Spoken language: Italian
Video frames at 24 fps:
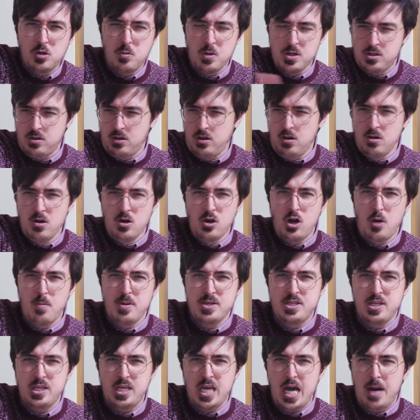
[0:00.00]
Queste,
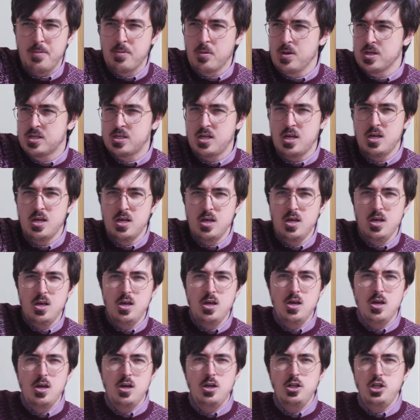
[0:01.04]
come si chiamano queste
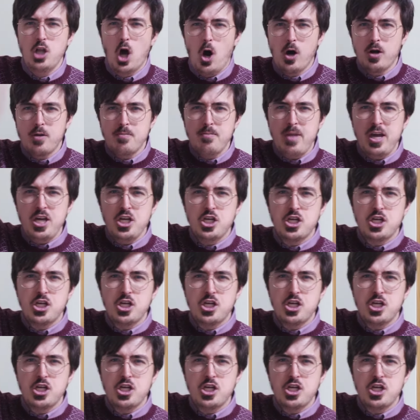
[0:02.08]
norme